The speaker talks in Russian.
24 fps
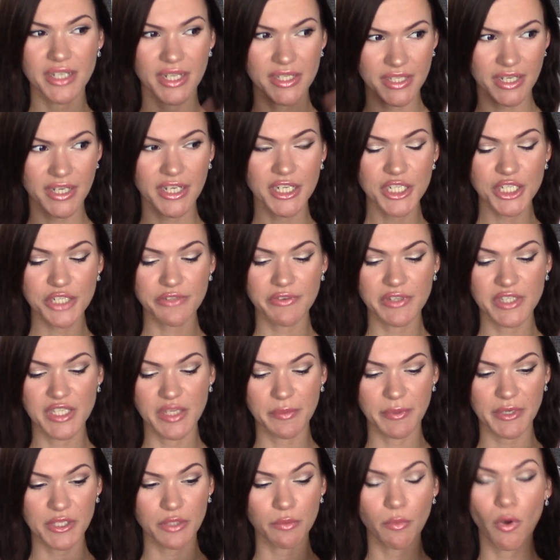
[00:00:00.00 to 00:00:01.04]
она заканчивается, и
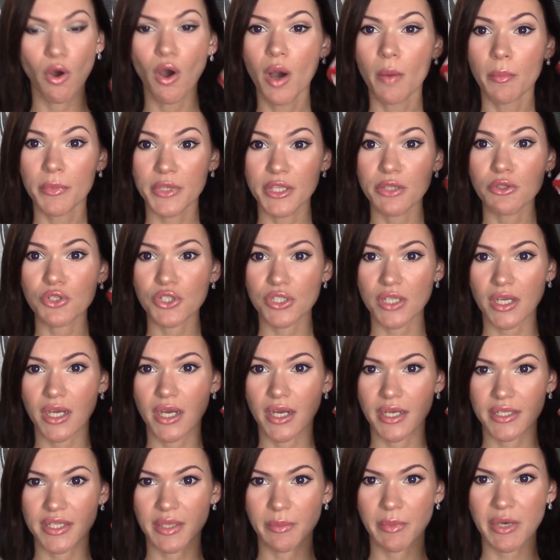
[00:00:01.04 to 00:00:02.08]
поэтому мне нужна
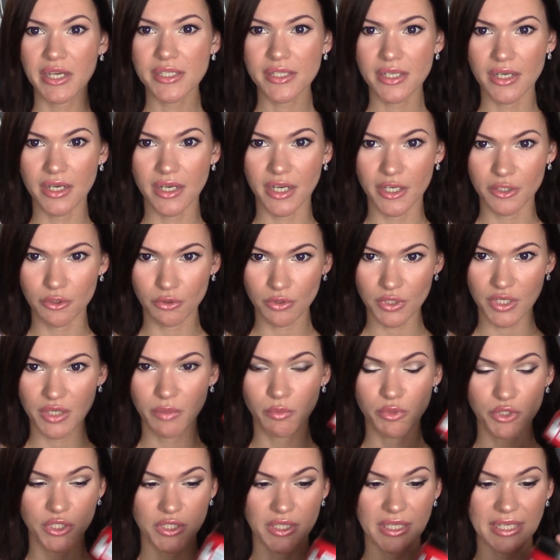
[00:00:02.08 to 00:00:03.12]
какая-то маска, которая
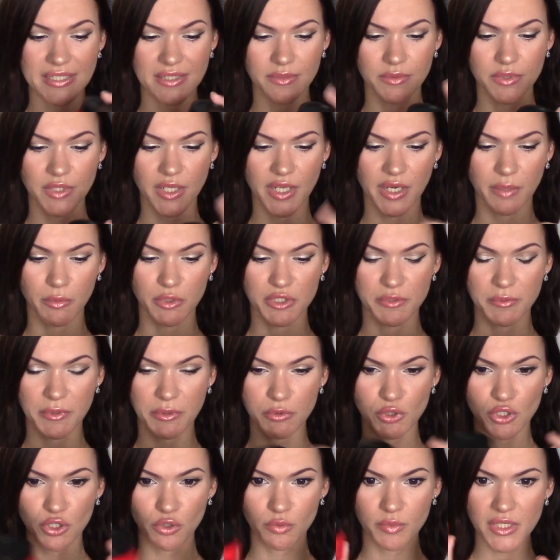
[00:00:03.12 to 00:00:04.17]
будет на самом деле работать,
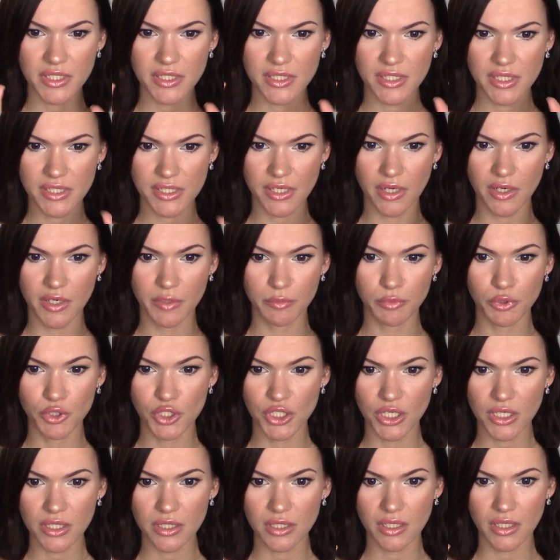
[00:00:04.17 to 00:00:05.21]
потому что у меня есть несколько
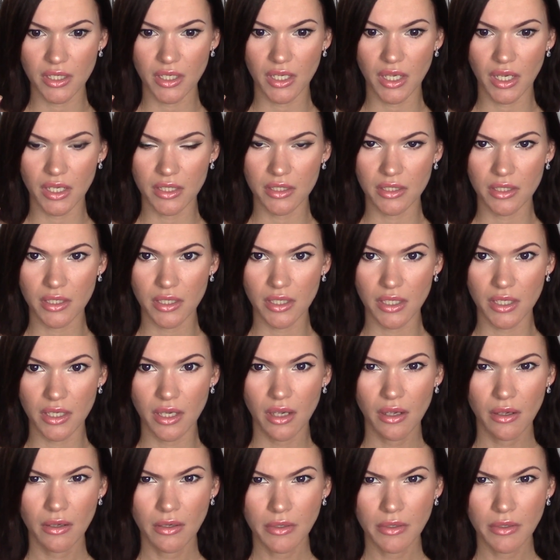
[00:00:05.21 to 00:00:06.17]
бюджетных, и они,